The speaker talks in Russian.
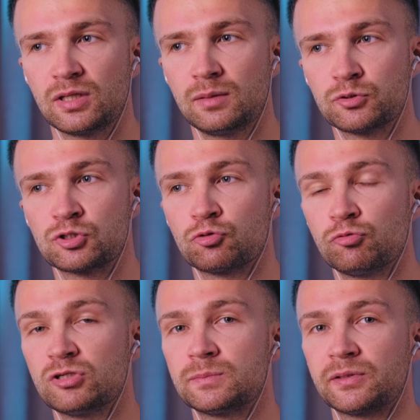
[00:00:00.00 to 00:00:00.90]
и после чего у
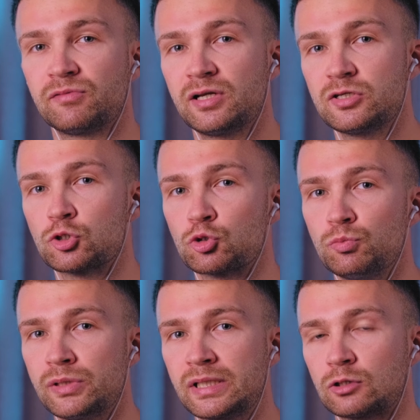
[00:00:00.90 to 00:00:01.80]
вас появлялись
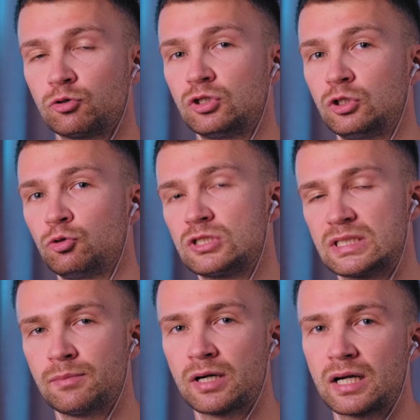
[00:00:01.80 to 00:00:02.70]
шумы, которые дает
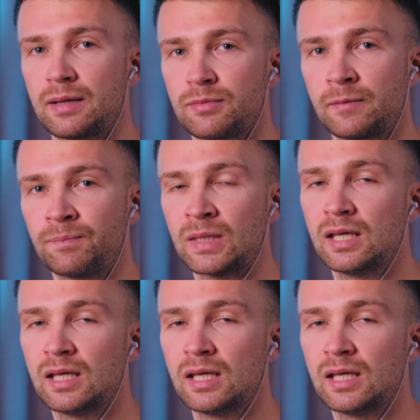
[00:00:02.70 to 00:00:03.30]
сама камера.